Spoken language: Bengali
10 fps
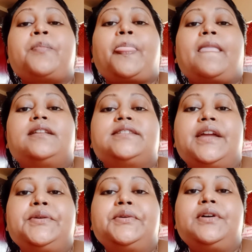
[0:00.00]
যাই
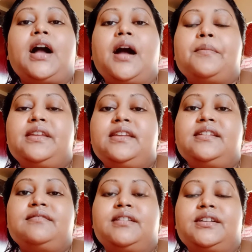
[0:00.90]
হোক আমি
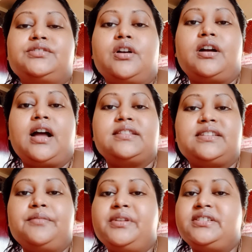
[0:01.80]
আজকে
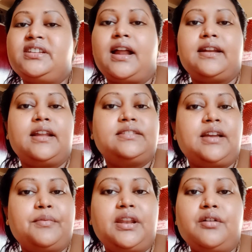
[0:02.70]
বেশি রান্নার
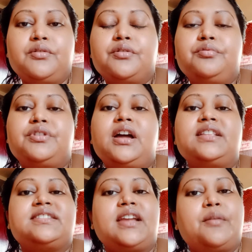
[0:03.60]
ঝামেলাও করব না
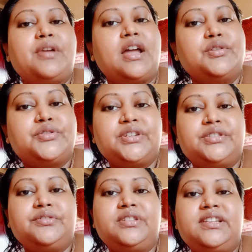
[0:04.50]
আজকে আমি আলু সেদ্ধ
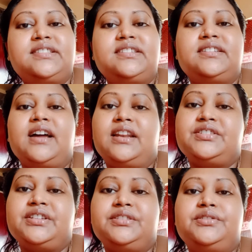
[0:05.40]
দিয়েছি ডাল
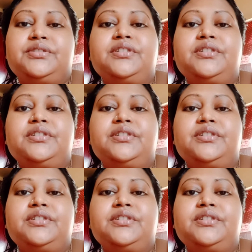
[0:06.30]
সেদ্ধ